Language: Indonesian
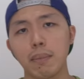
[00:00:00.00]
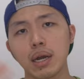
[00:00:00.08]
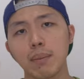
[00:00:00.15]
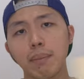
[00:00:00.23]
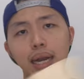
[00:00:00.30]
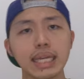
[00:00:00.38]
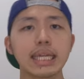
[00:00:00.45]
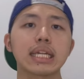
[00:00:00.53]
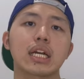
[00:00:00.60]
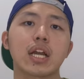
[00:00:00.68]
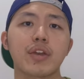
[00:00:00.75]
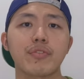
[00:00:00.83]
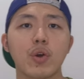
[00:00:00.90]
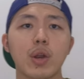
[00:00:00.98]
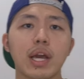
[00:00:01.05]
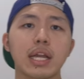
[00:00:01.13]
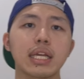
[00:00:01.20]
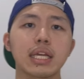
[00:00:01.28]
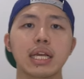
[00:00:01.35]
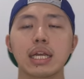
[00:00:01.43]
uh, balikin ke Kevin
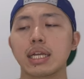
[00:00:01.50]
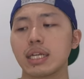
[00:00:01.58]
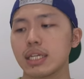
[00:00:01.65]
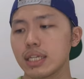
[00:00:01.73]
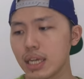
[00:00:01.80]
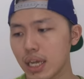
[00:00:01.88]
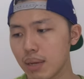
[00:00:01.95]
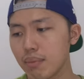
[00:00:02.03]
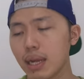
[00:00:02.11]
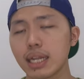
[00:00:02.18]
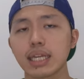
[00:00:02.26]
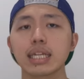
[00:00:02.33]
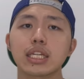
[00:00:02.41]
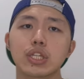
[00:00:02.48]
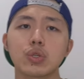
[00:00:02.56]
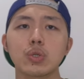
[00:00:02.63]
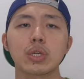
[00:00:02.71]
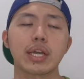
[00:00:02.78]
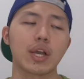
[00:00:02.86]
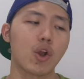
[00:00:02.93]
O'Leary, dia kayak balikin
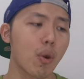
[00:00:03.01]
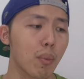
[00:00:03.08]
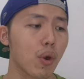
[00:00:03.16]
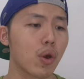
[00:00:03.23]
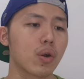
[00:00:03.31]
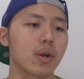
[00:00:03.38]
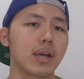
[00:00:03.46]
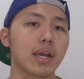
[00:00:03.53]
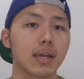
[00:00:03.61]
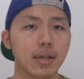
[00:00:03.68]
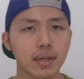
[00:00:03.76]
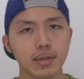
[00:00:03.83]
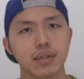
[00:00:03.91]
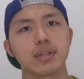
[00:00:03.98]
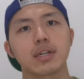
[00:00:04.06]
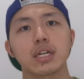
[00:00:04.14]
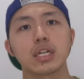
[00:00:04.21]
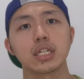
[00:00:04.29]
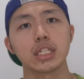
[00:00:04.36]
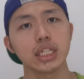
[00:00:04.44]
gitu, kayak ngomong, eh
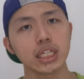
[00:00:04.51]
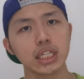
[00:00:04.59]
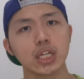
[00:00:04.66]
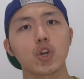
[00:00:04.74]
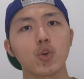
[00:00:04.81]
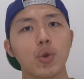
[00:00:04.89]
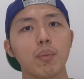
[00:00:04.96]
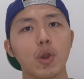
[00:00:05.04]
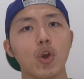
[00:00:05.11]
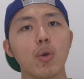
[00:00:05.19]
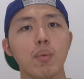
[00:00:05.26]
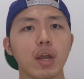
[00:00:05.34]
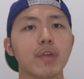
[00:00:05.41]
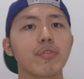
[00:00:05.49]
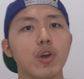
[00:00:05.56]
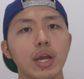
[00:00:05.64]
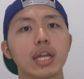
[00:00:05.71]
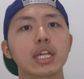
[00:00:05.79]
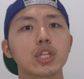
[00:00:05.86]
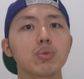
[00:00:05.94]
uh, ini kalau gue belum ngomong Kevin
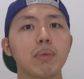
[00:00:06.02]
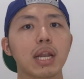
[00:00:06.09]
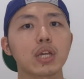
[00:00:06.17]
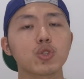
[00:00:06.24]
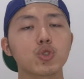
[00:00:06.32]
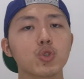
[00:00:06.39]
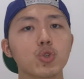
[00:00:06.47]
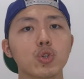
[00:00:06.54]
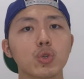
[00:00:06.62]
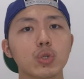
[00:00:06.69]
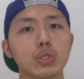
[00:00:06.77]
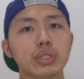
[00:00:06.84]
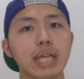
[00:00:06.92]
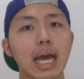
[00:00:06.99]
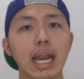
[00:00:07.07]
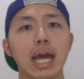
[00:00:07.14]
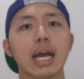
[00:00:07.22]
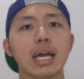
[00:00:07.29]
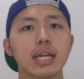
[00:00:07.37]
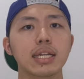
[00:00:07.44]
O'Leary itu malah justru
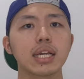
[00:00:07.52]
salah.